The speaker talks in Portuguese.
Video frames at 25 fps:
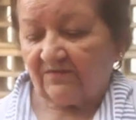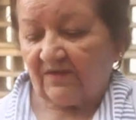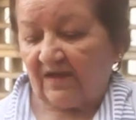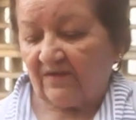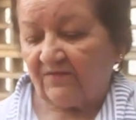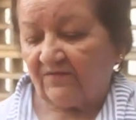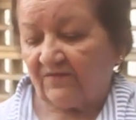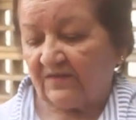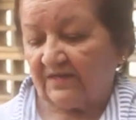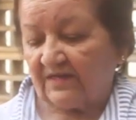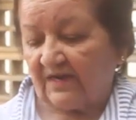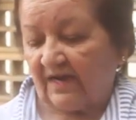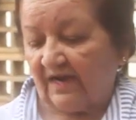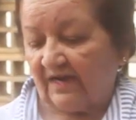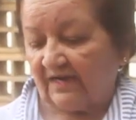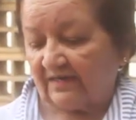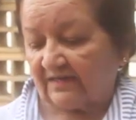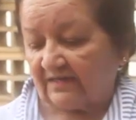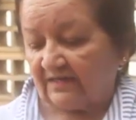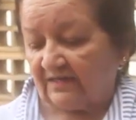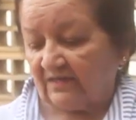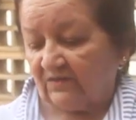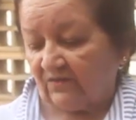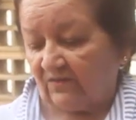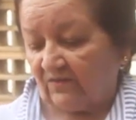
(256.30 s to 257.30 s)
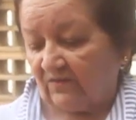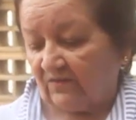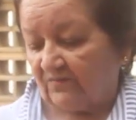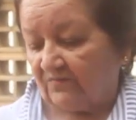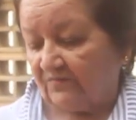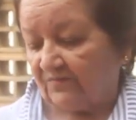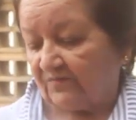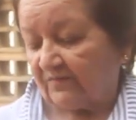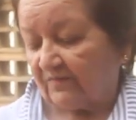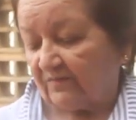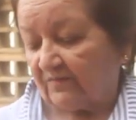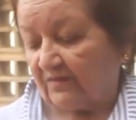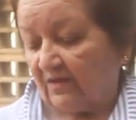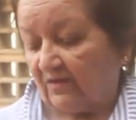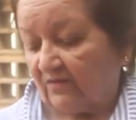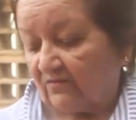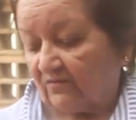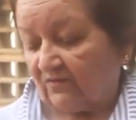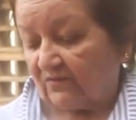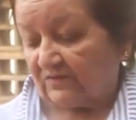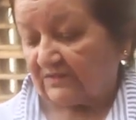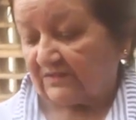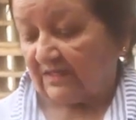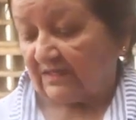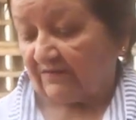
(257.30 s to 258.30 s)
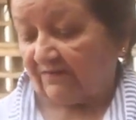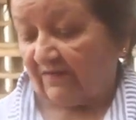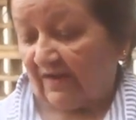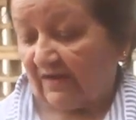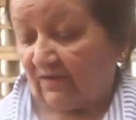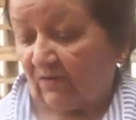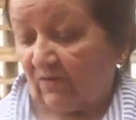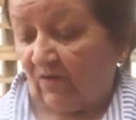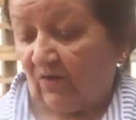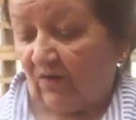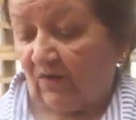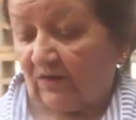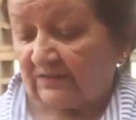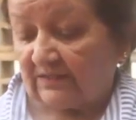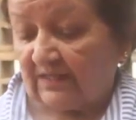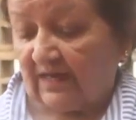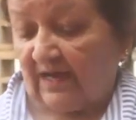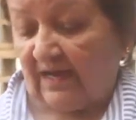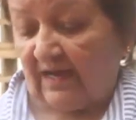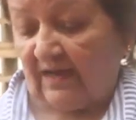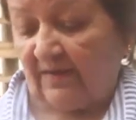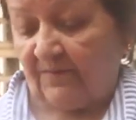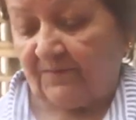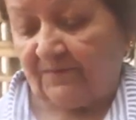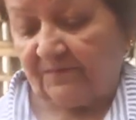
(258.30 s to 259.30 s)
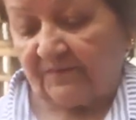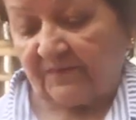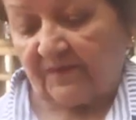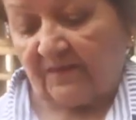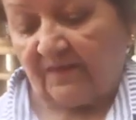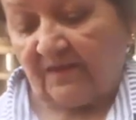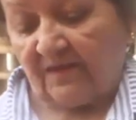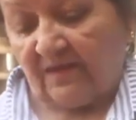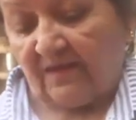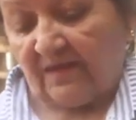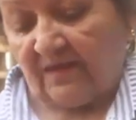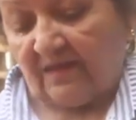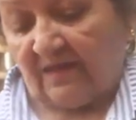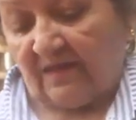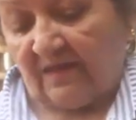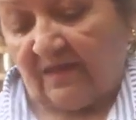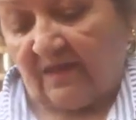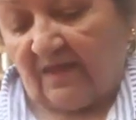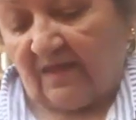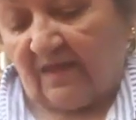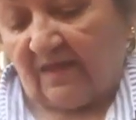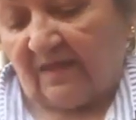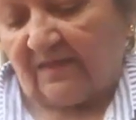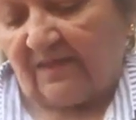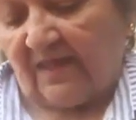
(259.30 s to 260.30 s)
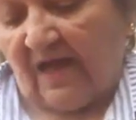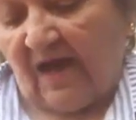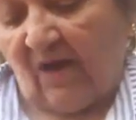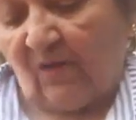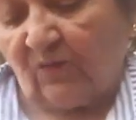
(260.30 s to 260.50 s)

vai virar aqui, ó. Você vai cortar na